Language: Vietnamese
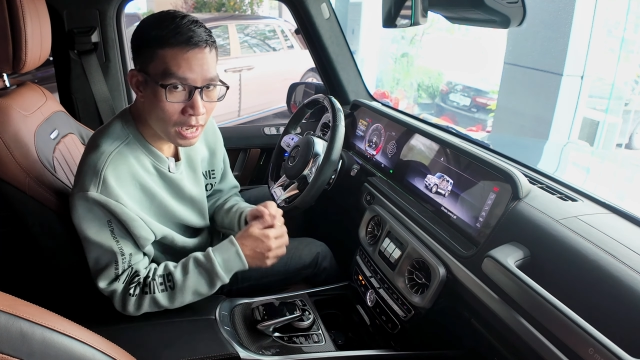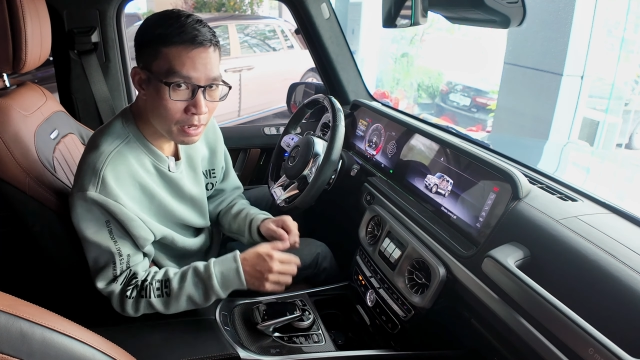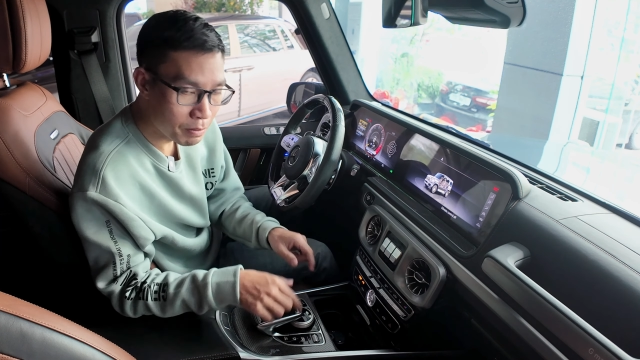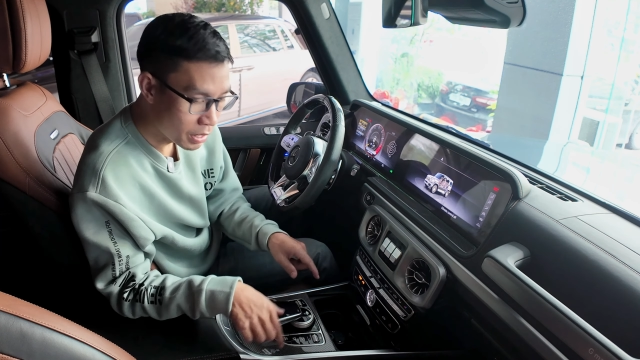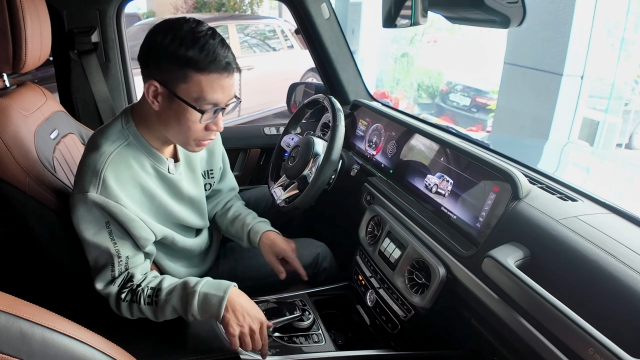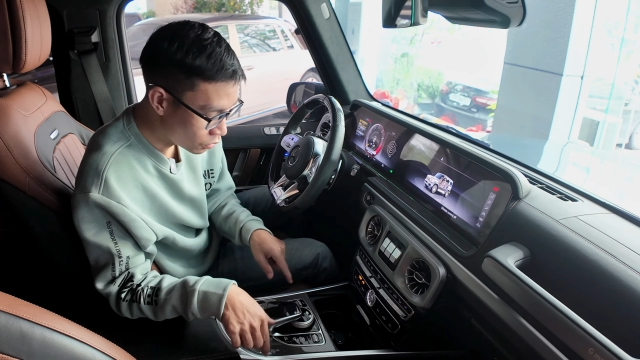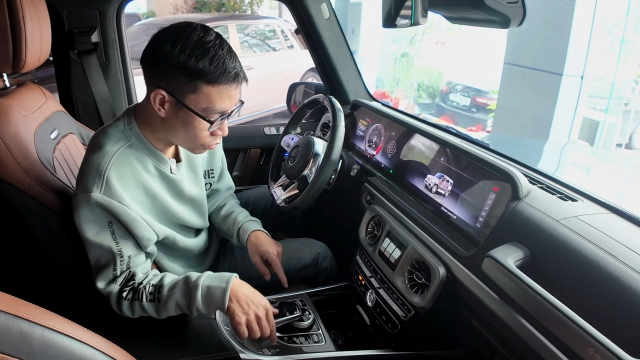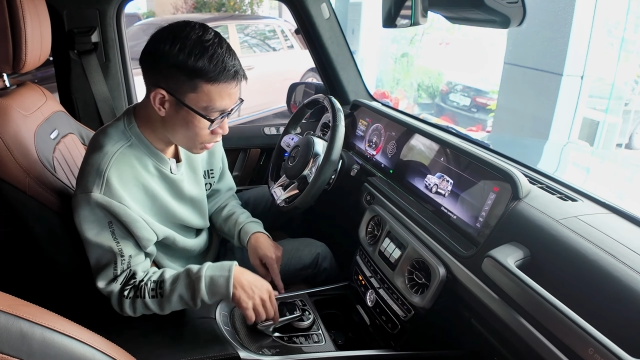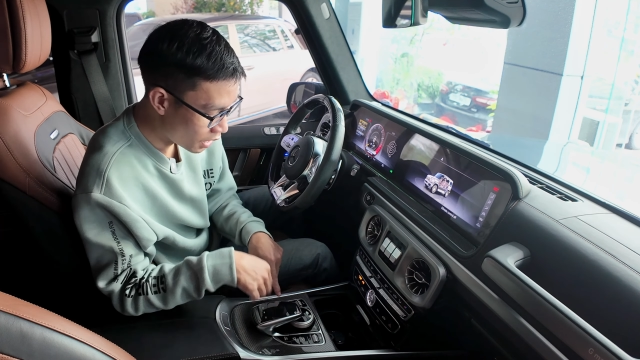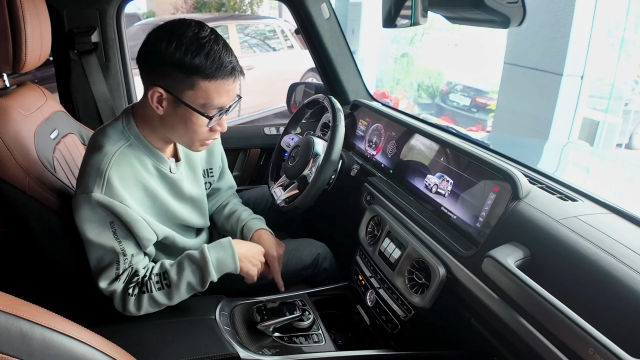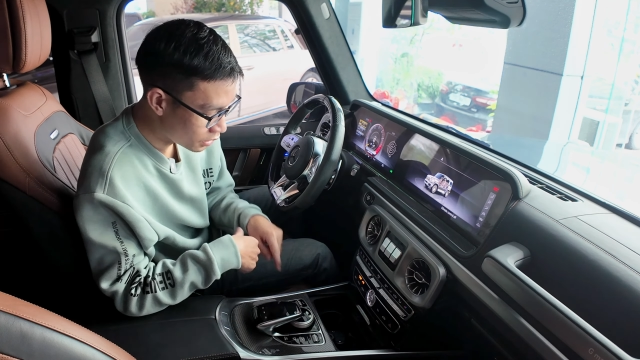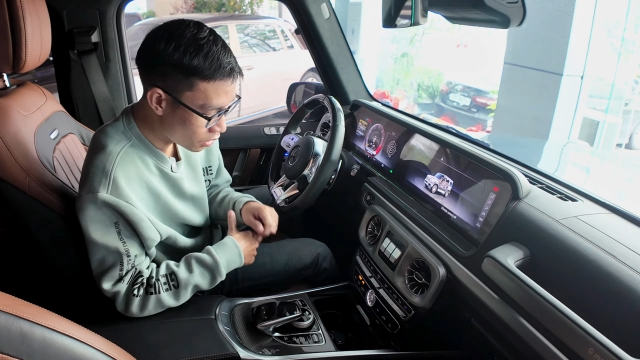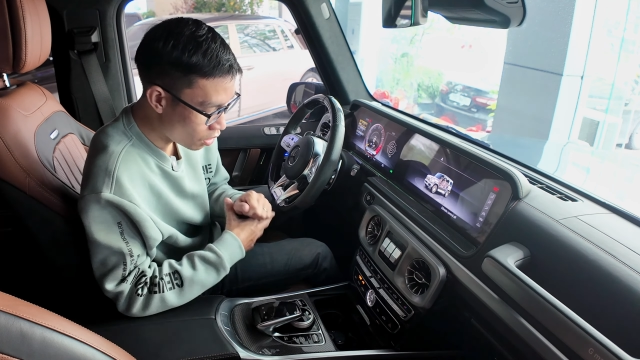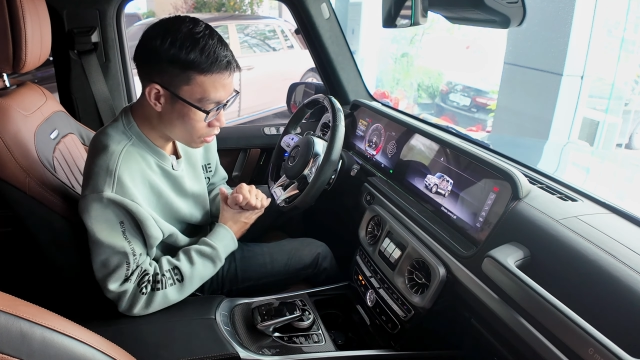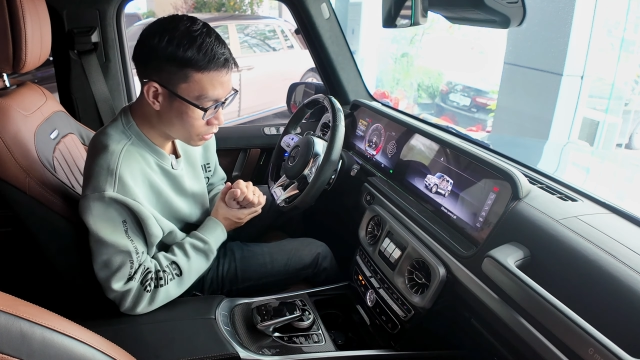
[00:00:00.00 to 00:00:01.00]
hai bên chúng
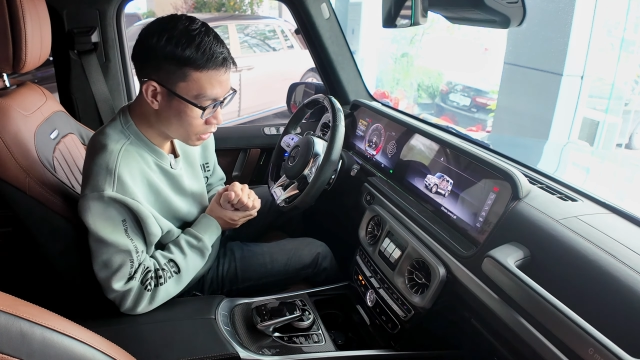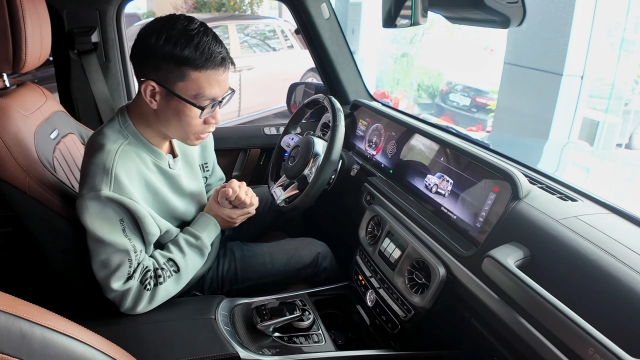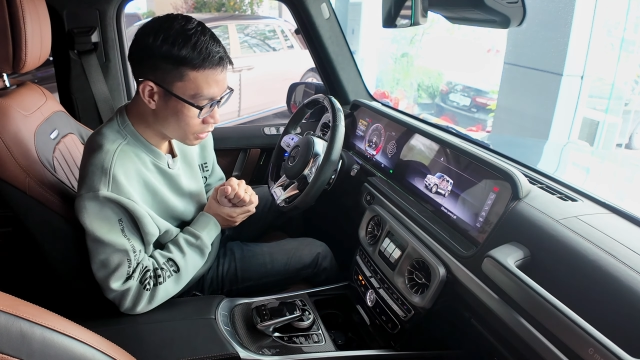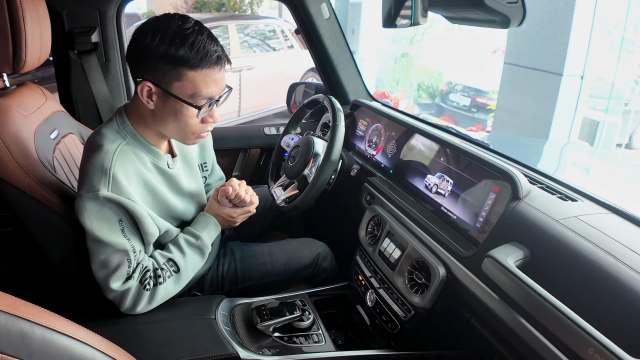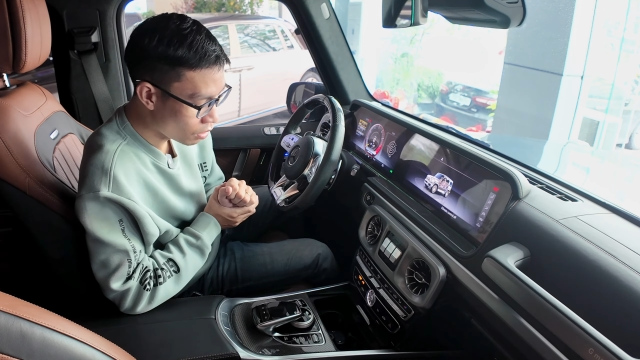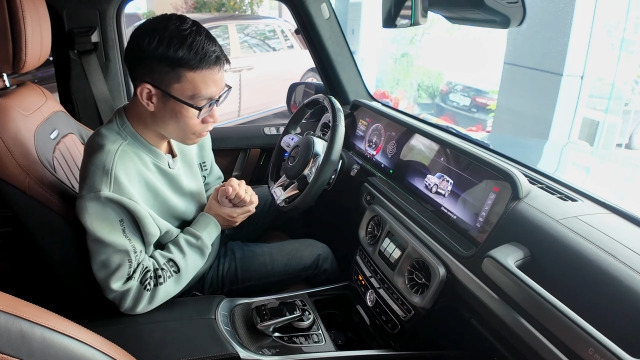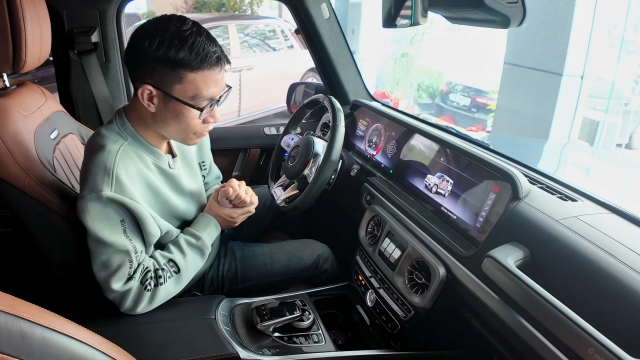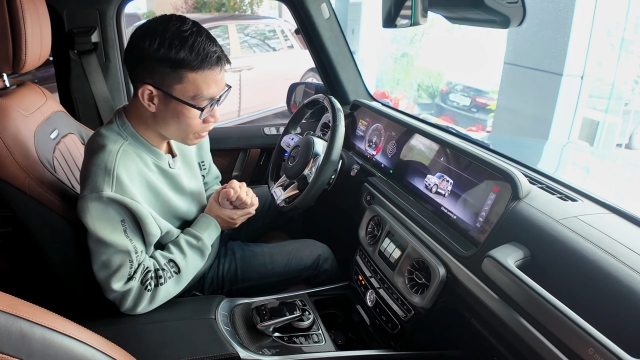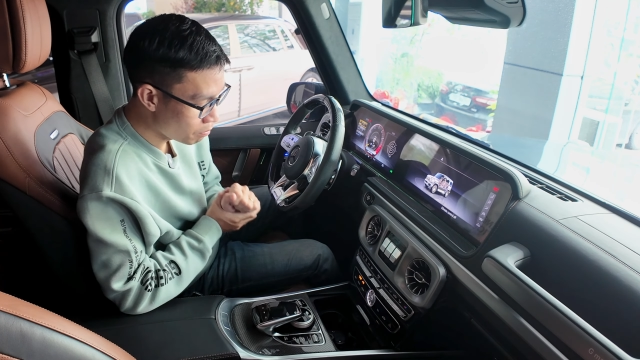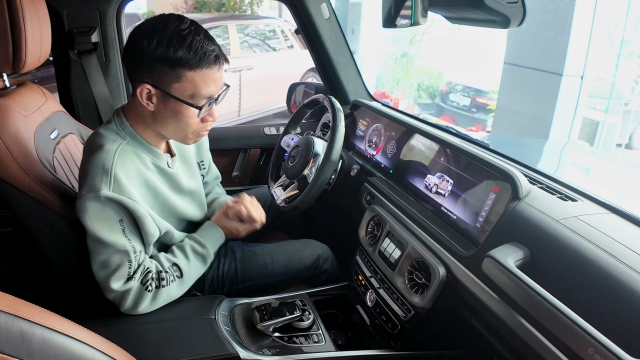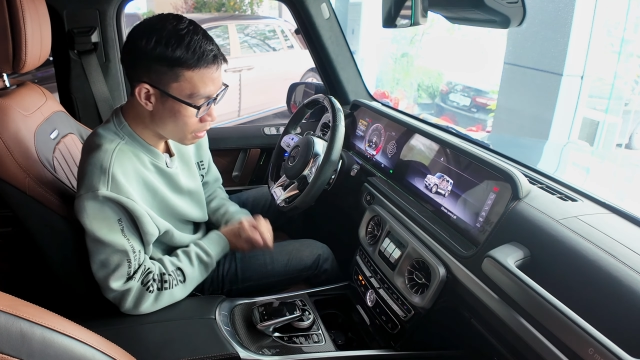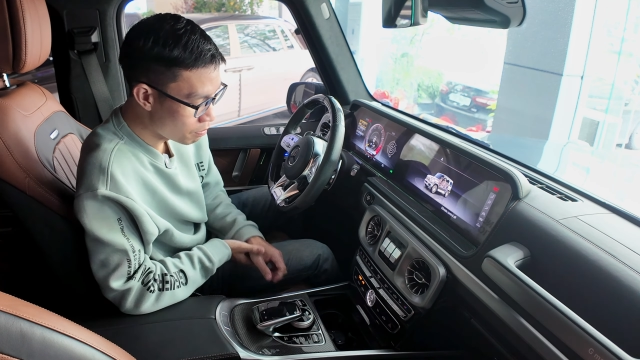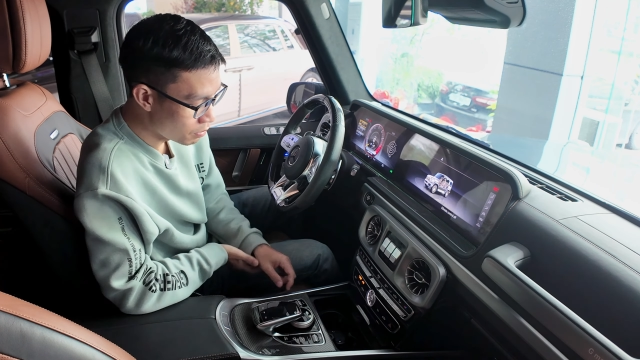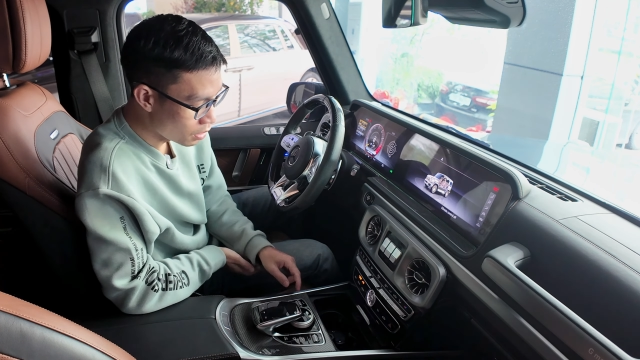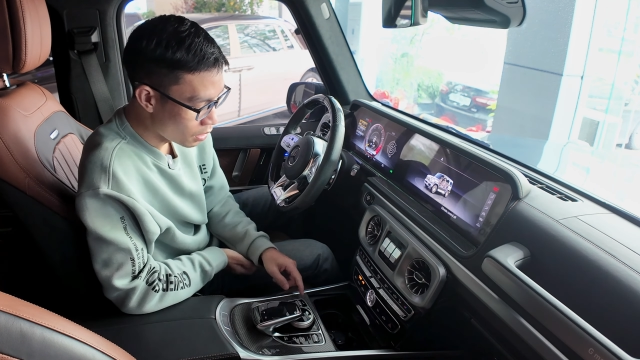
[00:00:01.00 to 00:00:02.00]
ta sẽ có rất nhiều các
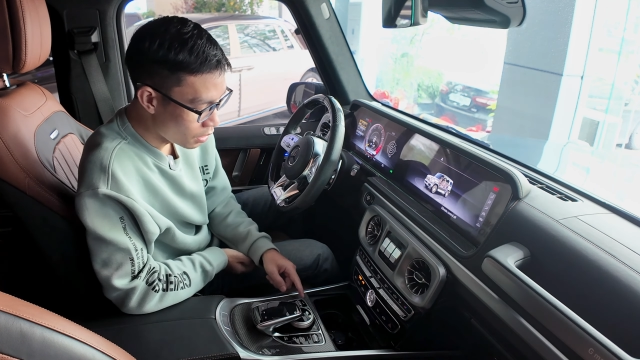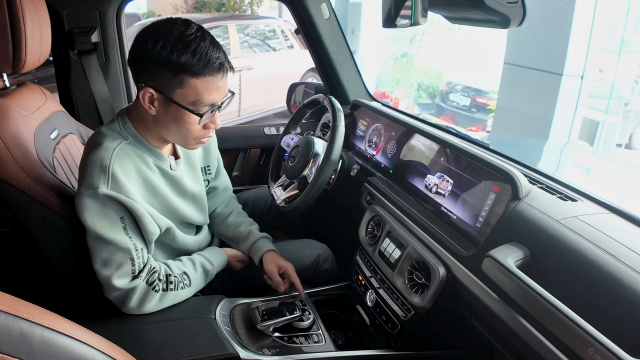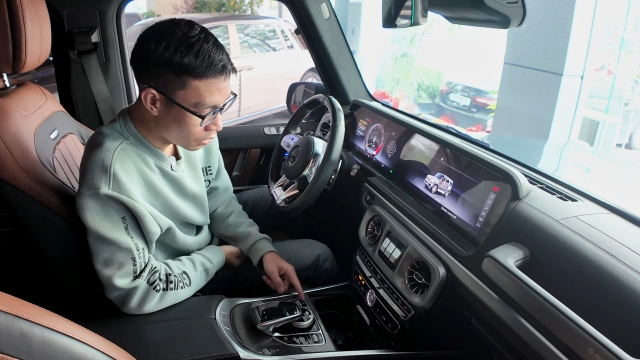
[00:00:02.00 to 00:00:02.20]
phím bấm.